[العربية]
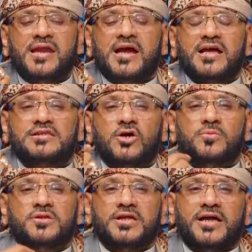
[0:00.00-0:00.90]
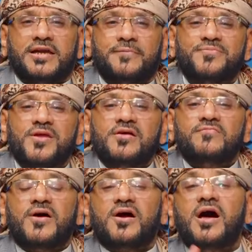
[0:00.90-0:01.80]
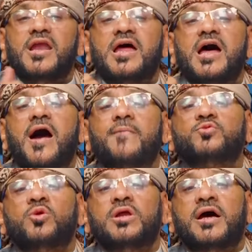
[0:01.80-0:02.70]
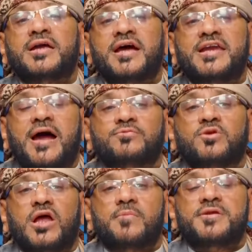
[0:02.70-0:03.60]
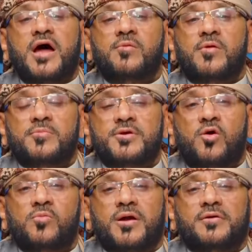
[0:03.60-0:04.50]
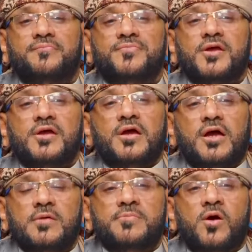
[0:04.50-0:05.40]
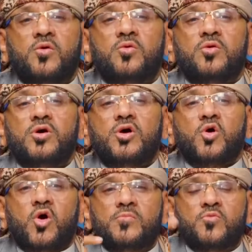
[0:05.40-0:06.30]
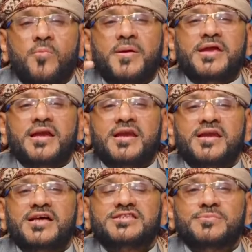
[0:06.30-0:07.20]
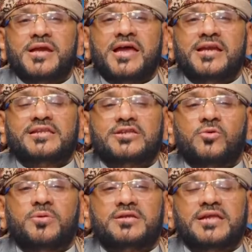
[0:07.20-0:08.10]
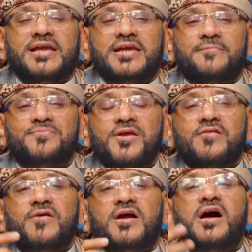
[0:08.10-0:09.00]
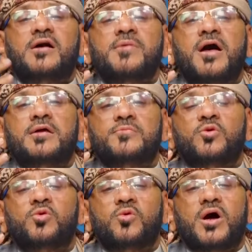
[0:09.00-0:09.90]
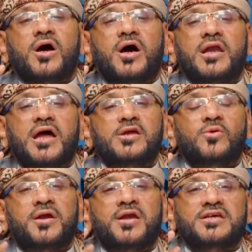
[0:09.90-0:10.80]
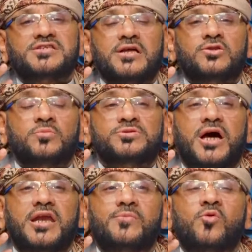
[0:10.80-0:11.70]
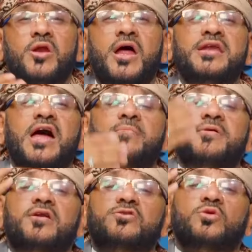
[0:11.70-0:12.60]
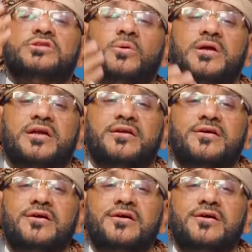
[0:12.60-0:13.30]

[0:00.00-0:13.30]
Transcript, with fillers: لك الثوب الثاني فقال يا عبد الله يعني عبد الله بن بن عمر ابنه قم وبين للناس من أين الثوب الثاني فقام ابنه وقال أيها الناس أنتم تعلمون أن أبي رجل طويل